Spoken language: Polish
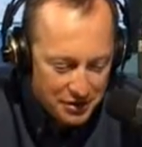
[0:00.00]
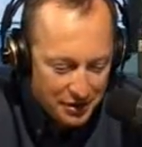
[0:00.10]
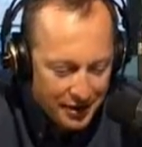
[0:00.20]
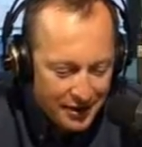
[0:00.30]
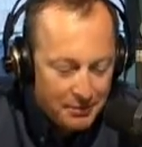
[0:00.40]
że
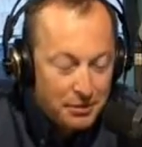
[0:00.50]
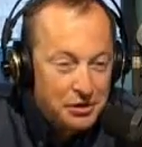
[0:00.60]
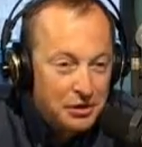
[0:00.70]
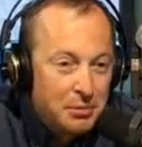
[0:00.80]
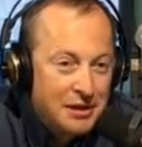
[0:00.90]

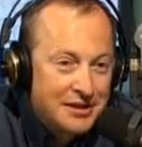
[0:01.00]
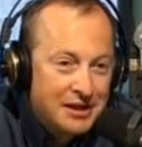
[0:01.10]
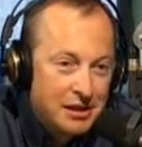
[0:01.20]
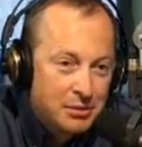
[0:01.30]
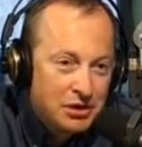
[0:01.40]
będzieli
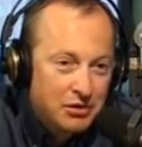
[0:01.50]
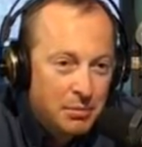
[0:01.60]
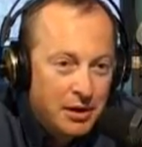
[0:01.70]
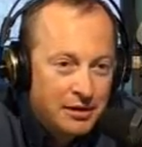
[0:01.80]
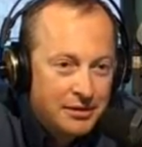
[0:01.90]
prezydentem i szefem
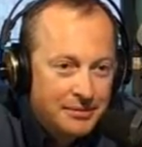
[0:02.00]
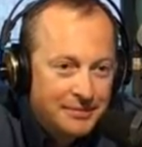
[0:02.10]
partii.